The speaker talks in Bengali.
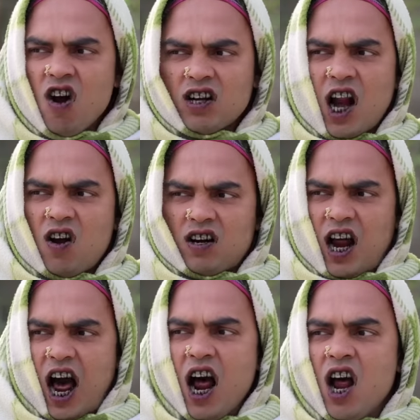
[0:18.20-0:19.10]
সত্যর
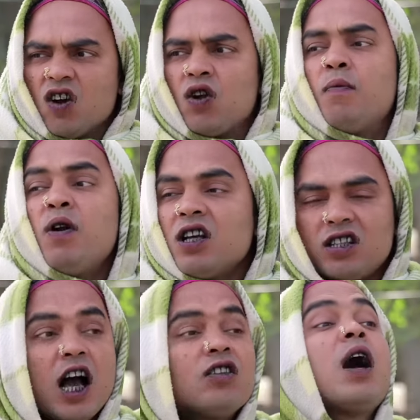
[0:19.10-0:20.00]
কথা তুমি বলতে
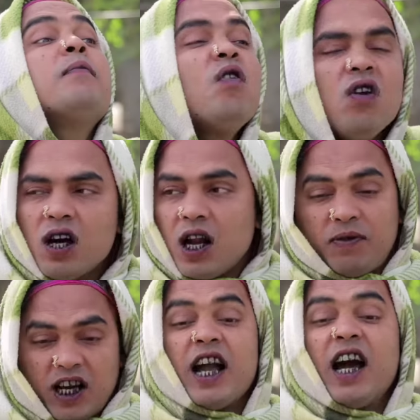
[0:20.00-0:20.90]
চাইছো আমি অন্য গ্রাম
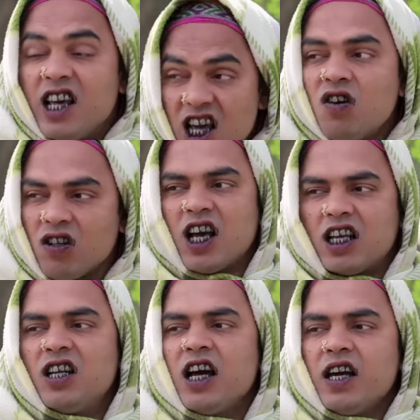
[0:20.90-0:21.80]
থেকে এখানে ই করতে
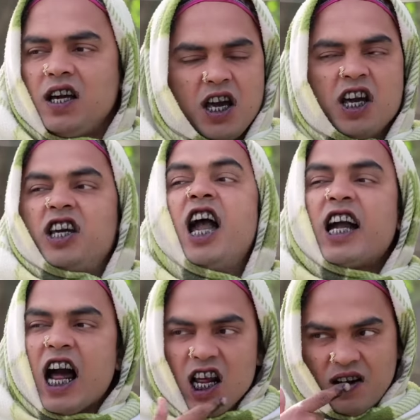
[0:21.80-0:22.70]
এসেছি নাকি
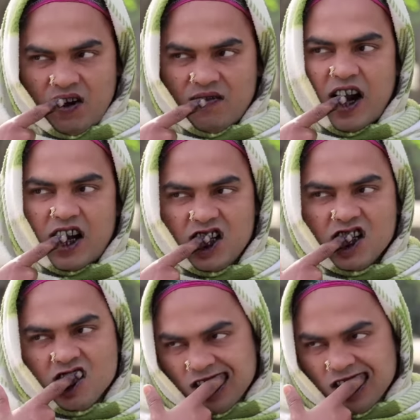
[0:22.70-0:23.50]
এখানে আমার বাড়ি